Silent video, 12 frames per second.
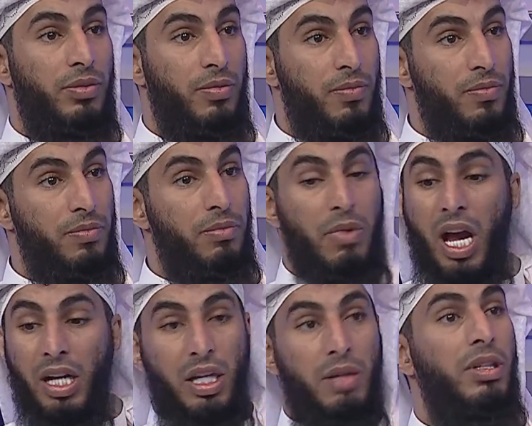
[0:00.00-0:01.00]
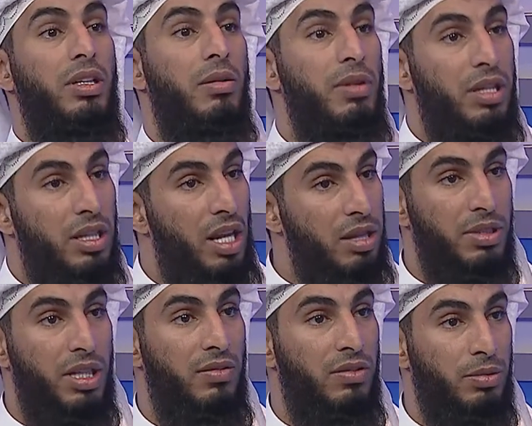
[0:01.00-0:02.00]
ايوه اقدر امثل ثلاث
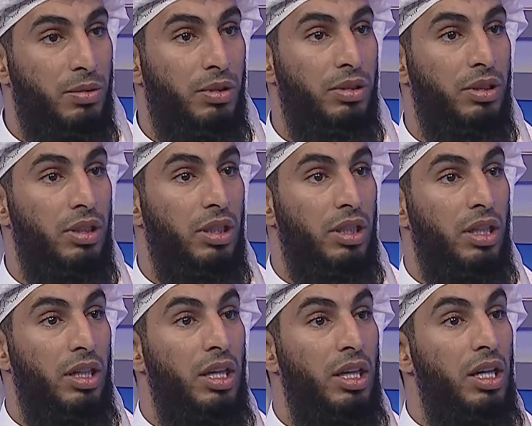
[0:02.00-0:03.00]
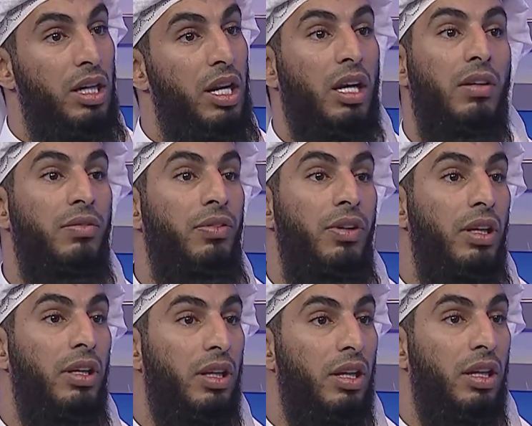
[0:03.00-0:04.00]
مشاهد في السوق لكن
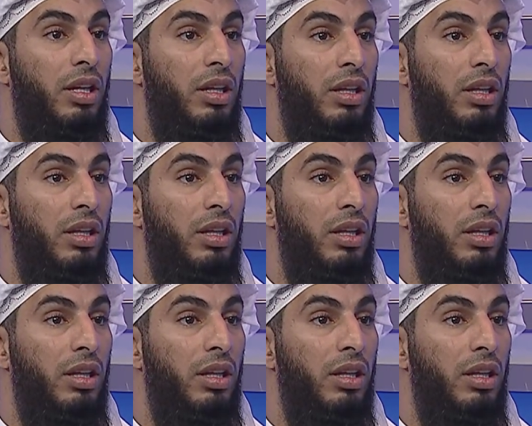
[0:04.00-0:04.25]
في آه،